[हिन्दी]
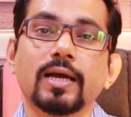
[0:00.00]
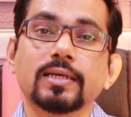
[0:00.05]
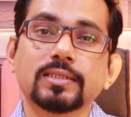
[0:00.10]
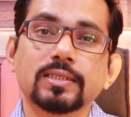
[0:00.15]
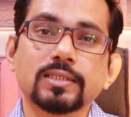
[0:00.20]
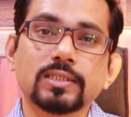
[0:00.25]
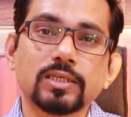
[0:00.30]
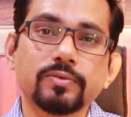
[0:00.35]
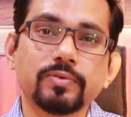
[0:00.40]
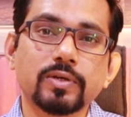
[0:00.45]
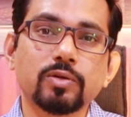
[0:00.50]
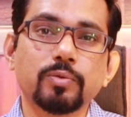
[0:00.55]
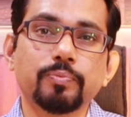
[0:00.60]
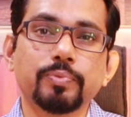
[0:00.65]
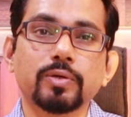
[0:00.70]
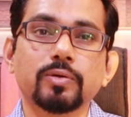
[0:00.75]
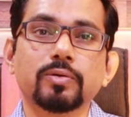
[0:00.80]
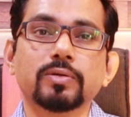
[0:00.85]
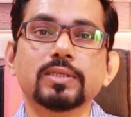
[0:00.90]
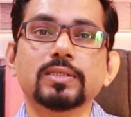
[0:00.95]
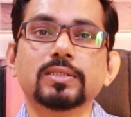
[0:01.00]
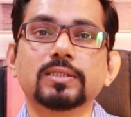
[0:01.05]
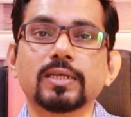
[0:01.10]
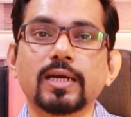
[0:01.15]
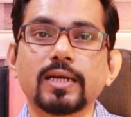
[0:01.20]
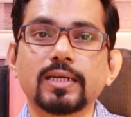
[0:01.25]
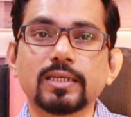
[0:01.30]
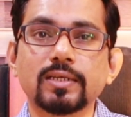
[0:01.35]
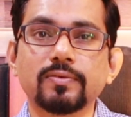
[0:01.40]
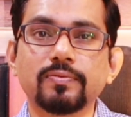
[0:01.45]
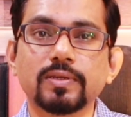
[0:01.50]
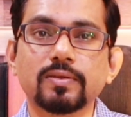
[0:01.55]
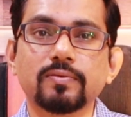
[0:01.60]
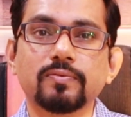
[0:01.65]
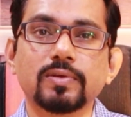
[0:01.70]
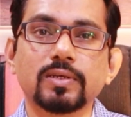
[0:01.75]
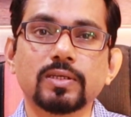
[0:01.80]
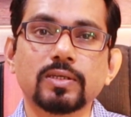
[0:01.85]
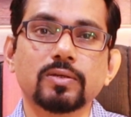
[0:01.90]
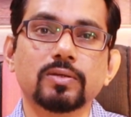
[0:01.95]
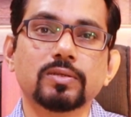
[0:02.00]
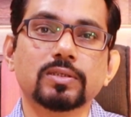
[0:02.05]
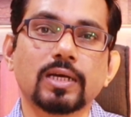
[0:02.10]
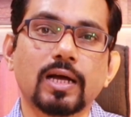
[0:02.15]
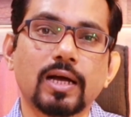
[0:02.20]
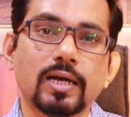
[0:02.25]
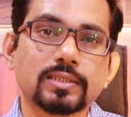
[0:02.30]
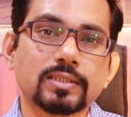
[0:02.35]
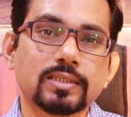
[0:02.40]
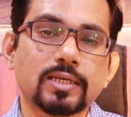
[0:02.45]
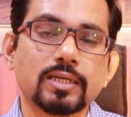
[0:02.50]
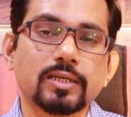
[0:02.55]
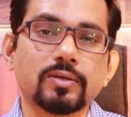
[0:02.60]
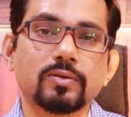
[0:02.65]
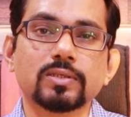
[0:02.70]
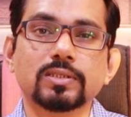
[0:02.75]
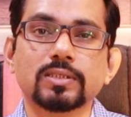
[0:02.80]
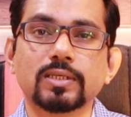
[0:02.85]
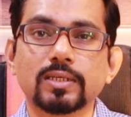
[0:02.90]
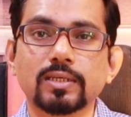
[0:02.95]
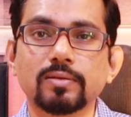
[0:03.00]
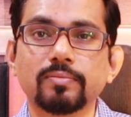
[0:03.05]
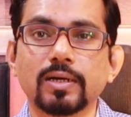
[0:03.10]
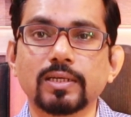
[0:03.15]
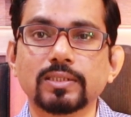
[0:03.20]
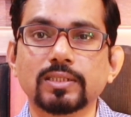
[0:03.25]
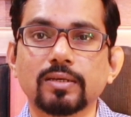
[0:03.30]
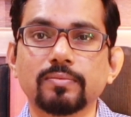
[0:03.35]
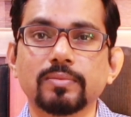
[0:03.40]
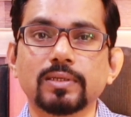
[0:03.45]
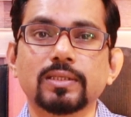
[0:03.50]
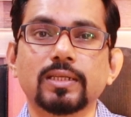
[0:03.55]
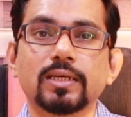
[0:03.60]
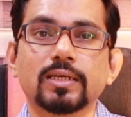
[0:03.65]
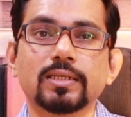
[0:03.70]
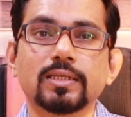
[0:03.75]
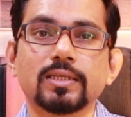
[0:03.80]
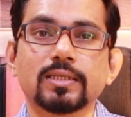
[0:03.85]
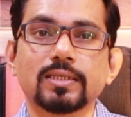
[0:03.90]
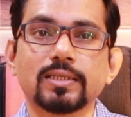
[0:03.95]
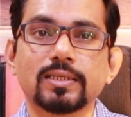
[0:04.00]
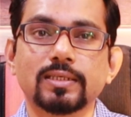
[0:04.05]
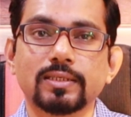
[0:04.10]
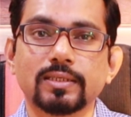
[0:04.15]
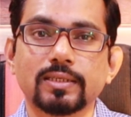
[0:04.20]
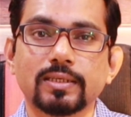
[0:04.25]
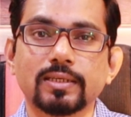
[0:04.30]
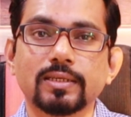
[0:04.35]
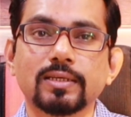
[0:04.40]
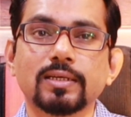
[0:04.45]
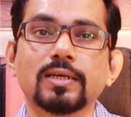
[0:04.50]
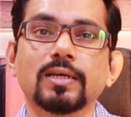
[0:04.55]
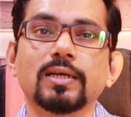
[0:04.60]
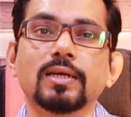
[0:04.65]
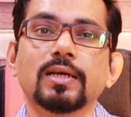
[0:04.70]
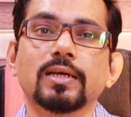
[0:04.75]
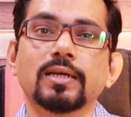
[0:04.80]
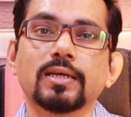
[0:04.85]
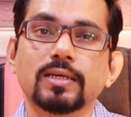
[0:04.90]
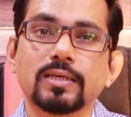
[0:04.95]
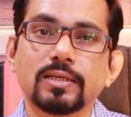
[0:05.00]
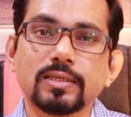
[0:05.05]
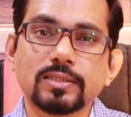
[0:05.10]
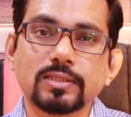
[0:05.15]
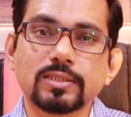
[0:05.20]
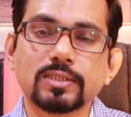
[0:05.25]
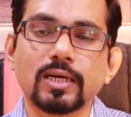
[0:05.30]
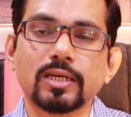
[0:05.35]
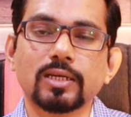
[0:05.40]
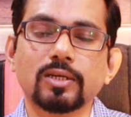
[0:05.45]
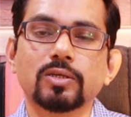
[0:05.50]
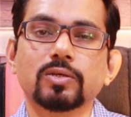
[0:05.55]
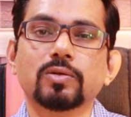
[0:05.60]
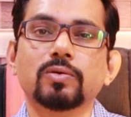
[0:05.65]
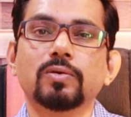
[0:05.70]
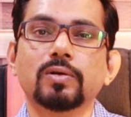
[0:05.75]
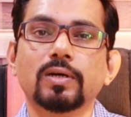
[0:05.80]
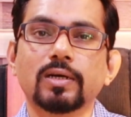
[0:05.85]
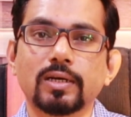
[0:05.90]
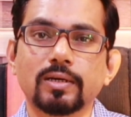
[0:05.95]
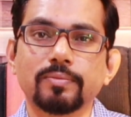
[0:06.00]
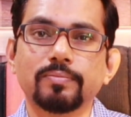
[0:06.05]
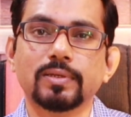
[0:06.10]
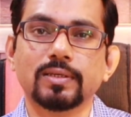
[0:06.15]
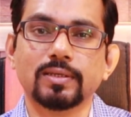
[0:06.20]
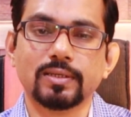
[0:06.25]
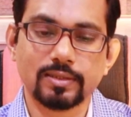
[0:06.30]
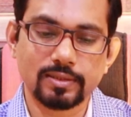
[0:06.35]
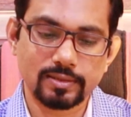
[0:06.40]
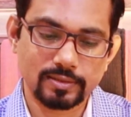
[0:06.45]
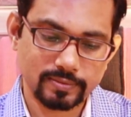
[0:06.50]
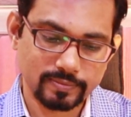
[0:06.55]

ऐसे जीवन उपयोगी साइंटिफिक वीडियोस आसान और सरल भाषा में देखने के लिए इस चैनल को अभी